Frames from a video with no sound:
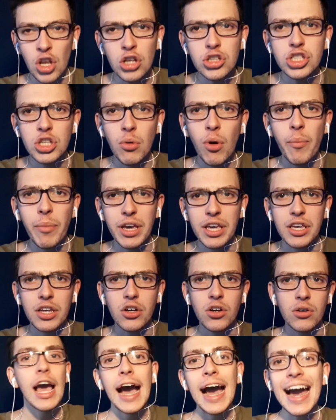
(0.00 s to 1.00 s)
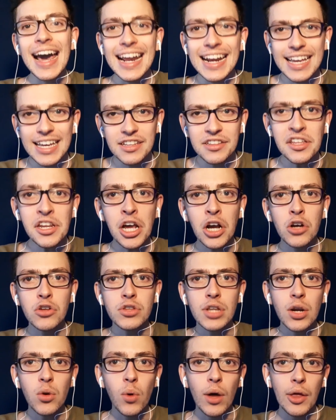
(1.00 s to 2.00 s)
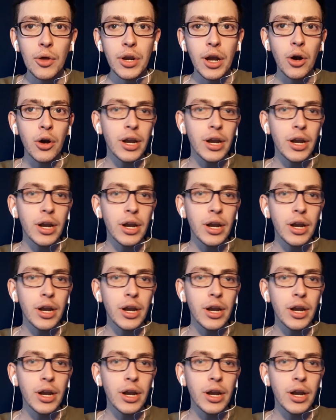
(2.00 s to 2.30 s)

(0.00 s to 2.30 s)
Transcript: se lo llevó México. Argentina contra Ecuador